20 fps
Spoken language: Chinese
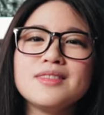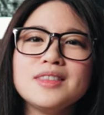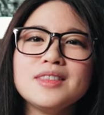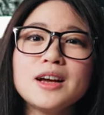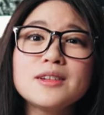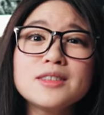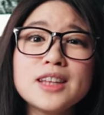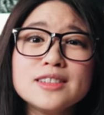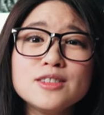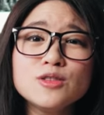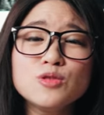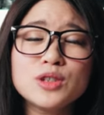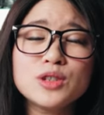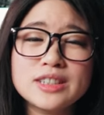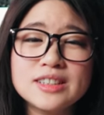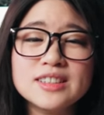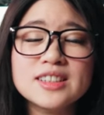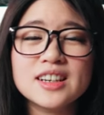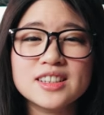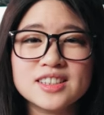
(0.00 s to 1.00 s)
那但是最
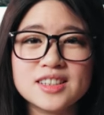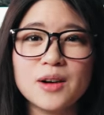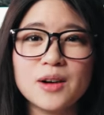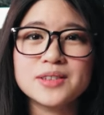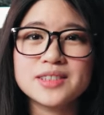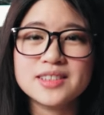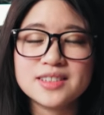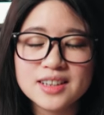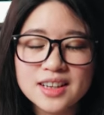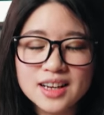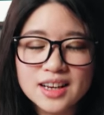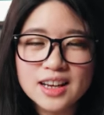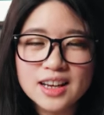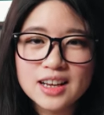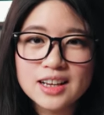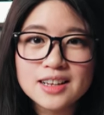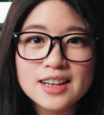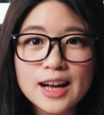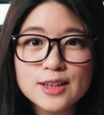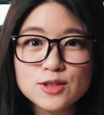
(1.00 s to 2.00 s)
近这个小子，
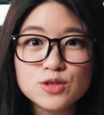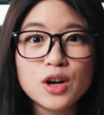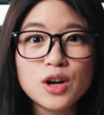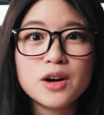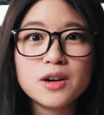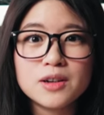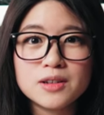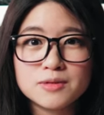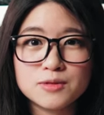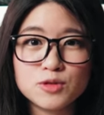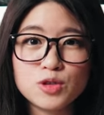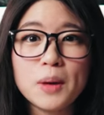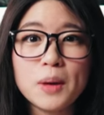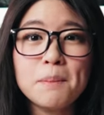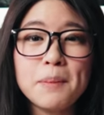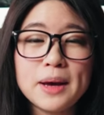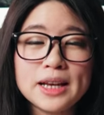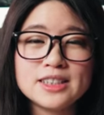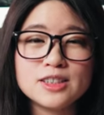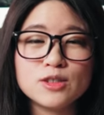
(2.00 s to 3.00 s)
他居然
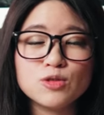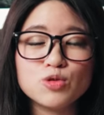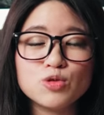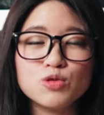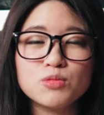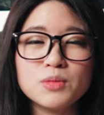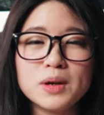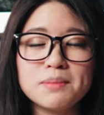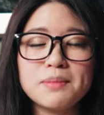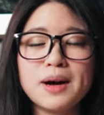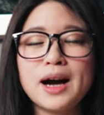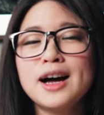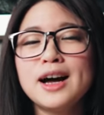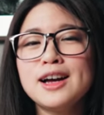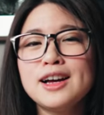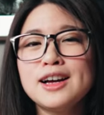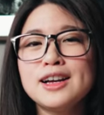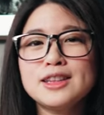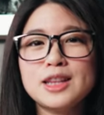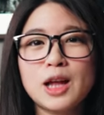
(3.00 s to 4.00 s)
穿背心出门嘛，
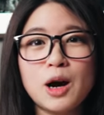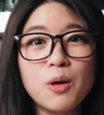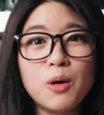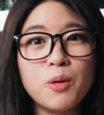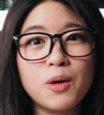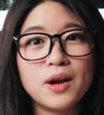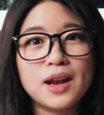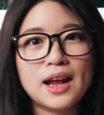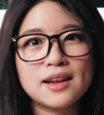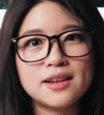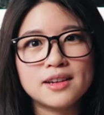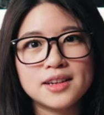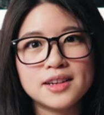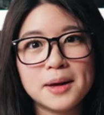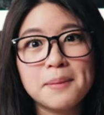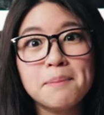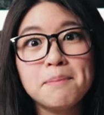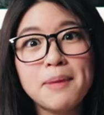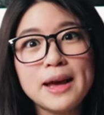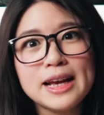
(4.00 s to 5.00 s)
然后回来呢，
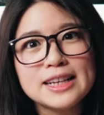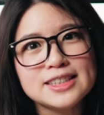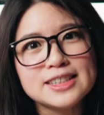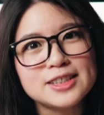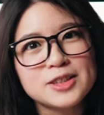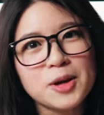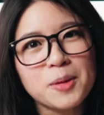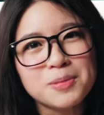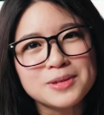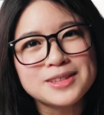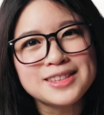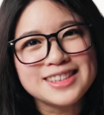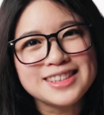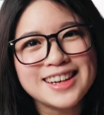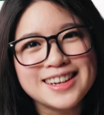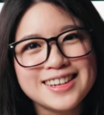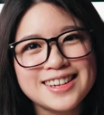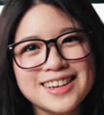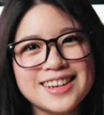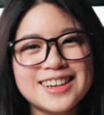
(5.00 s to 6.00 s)
连背心都不
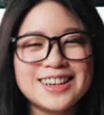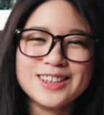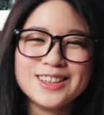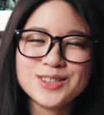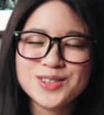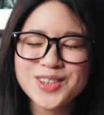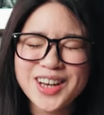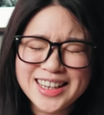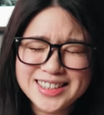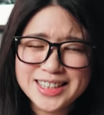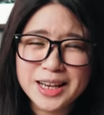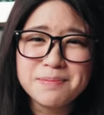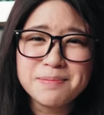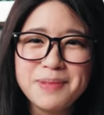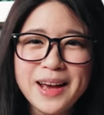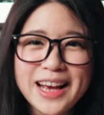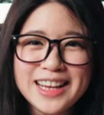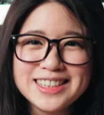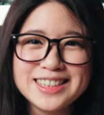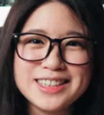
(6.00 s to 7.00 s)
见了，所以他现在
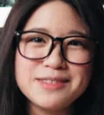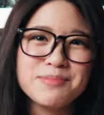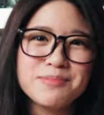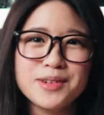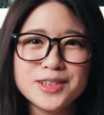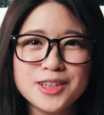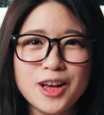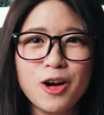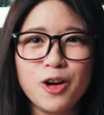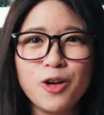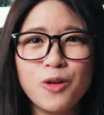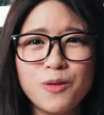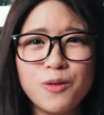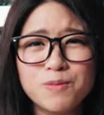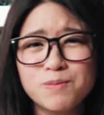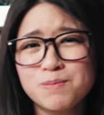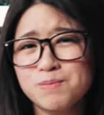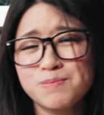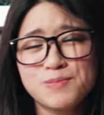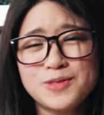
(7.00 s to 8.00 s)
背心不知道
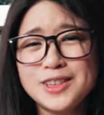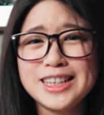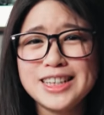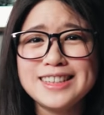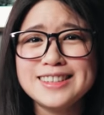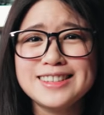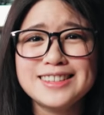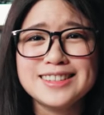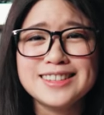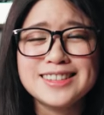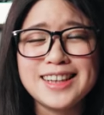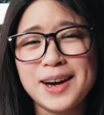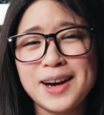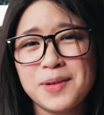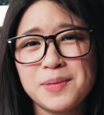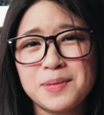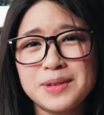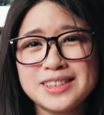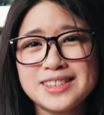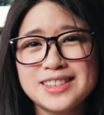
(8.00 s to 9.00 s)
遗失在
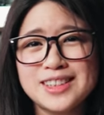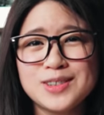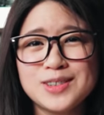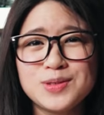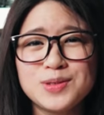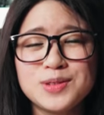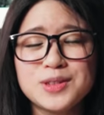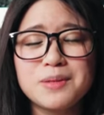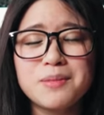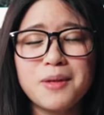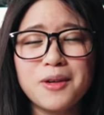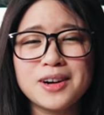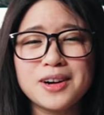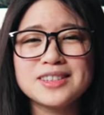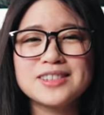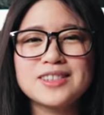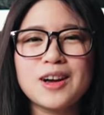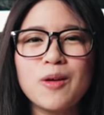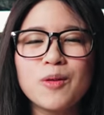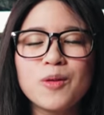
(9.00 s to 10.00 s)
我们社区的某
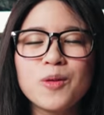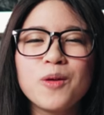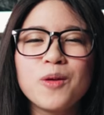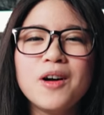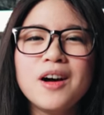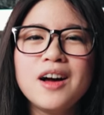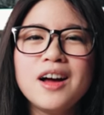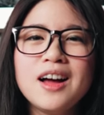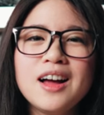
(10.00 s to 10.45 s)
个角落。